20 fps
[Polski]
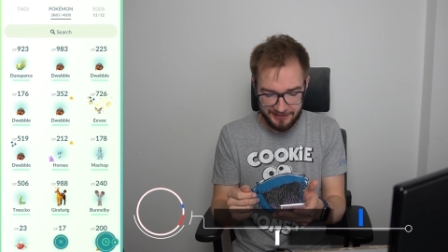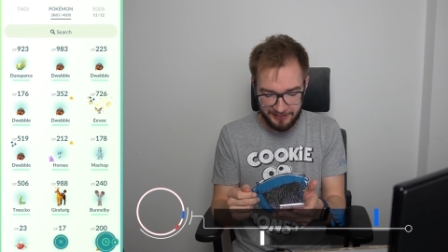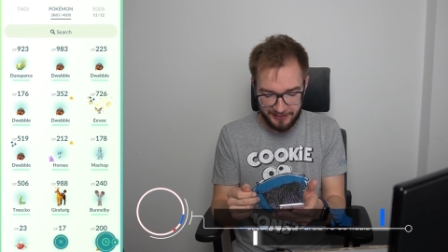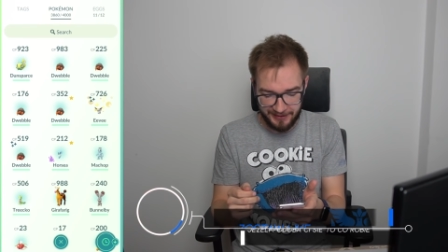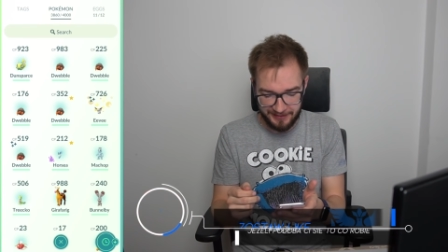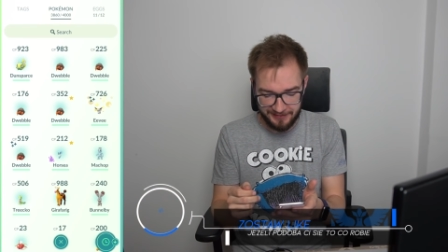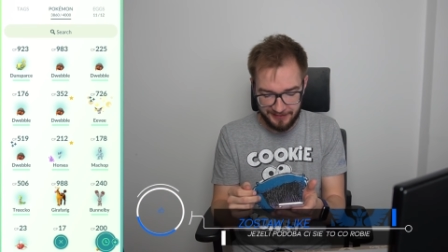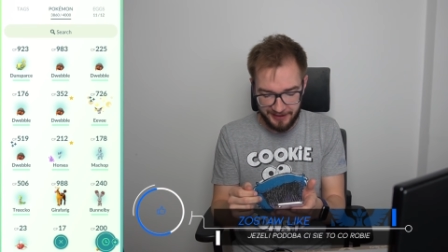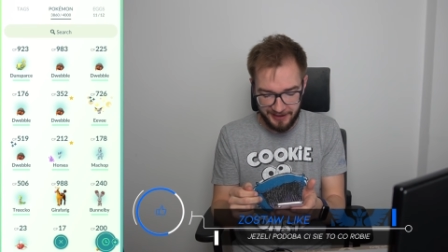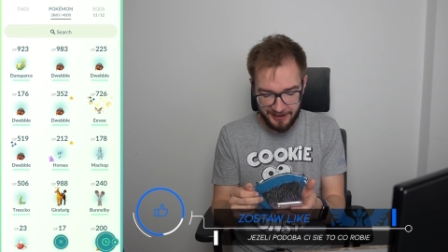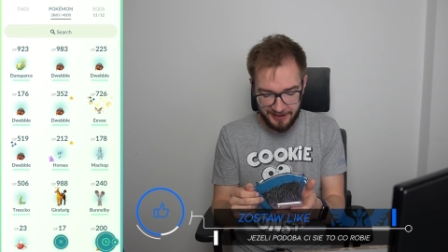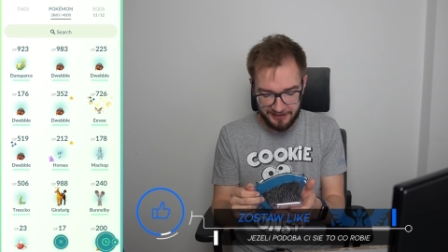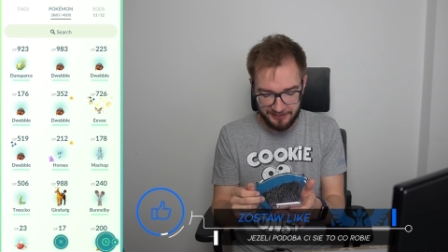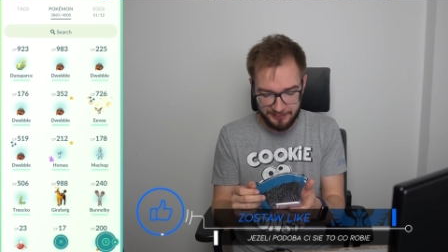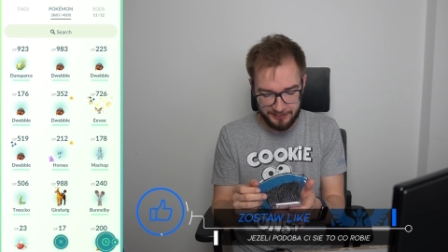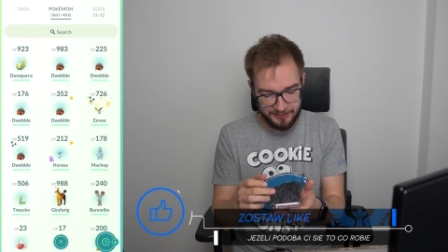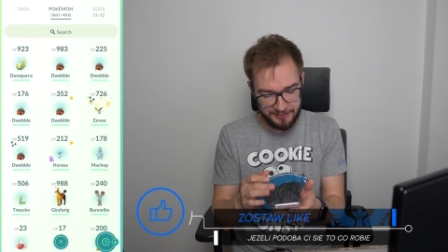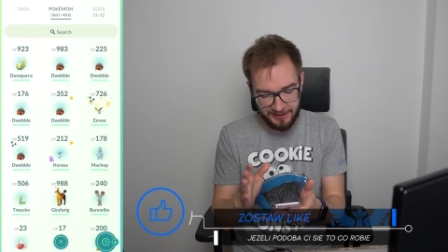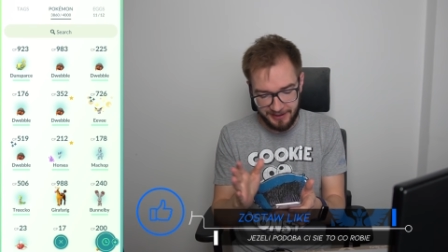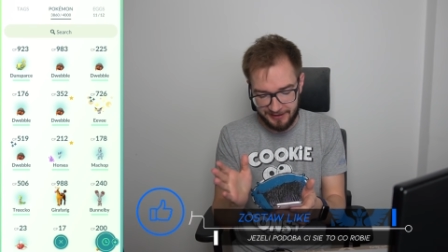Dwa razy
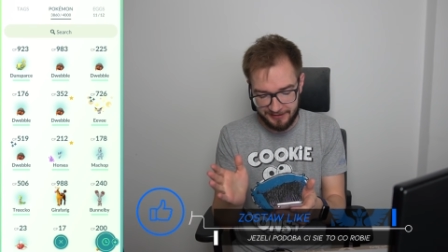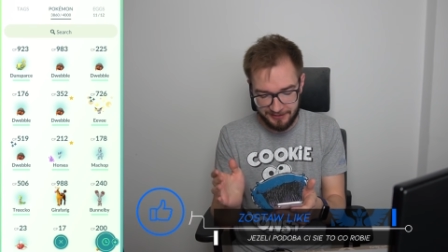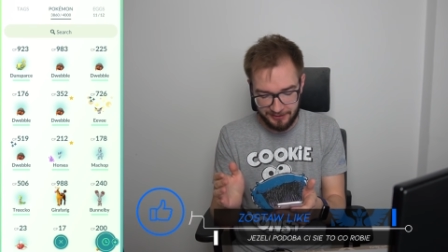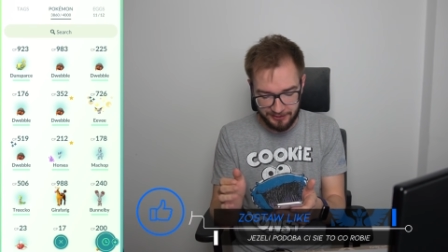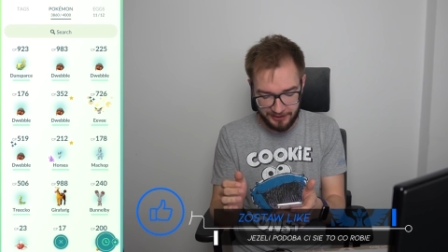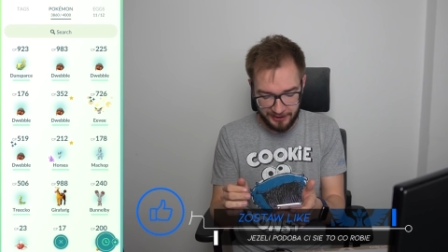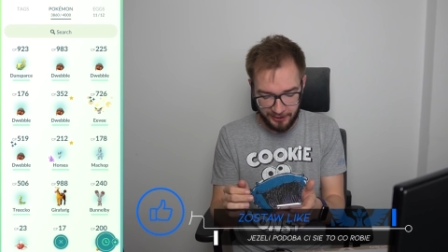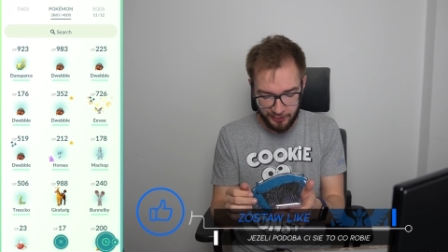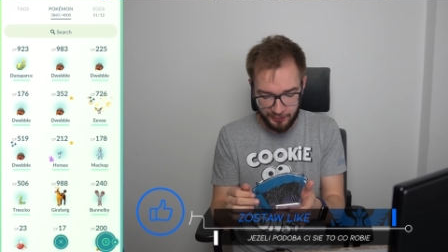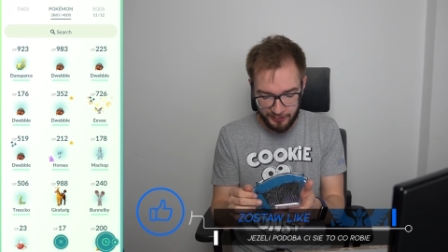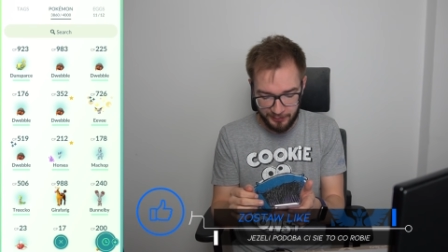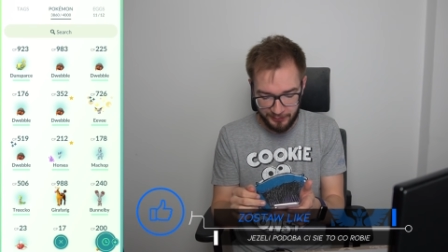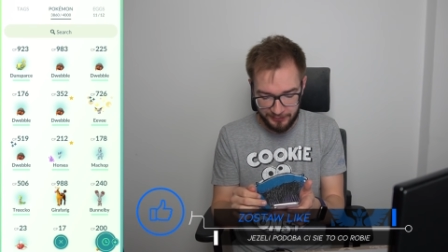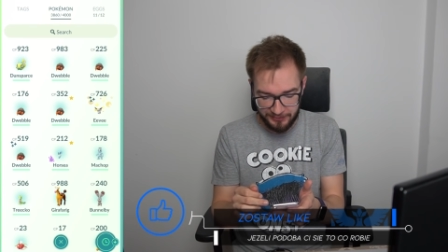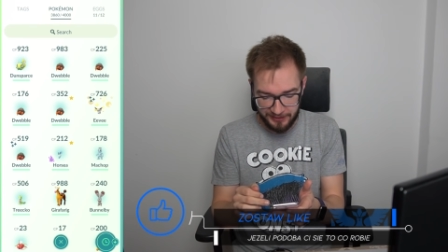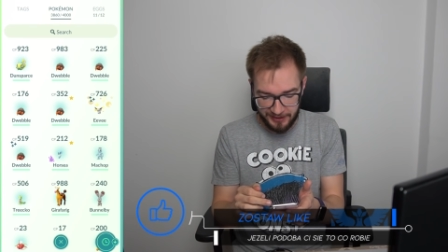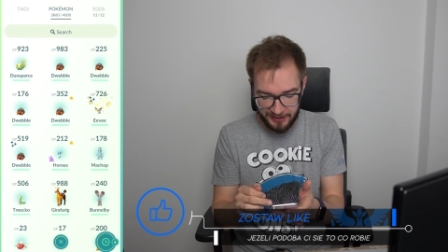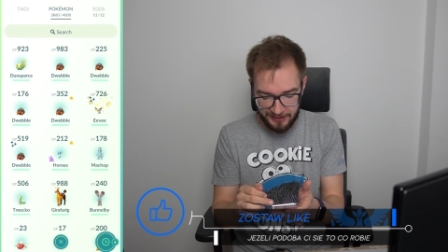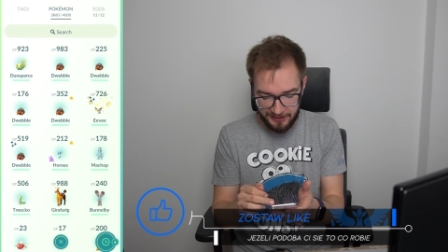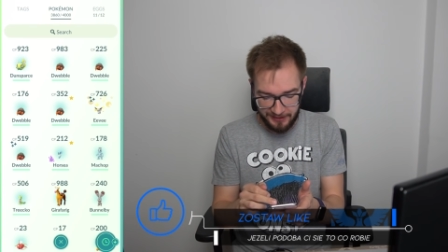exp, no ja tylko na Go
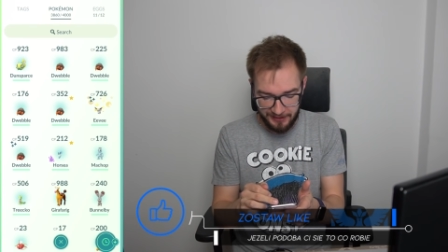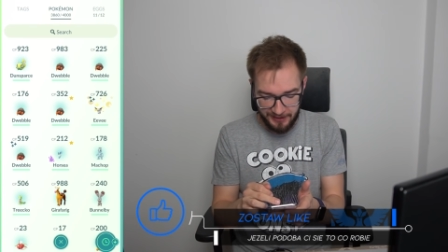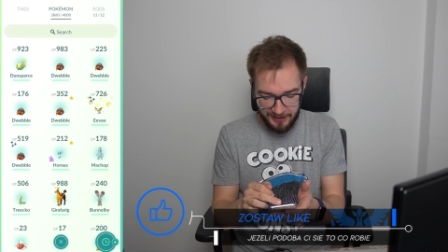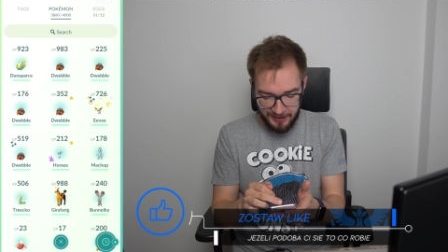Plusa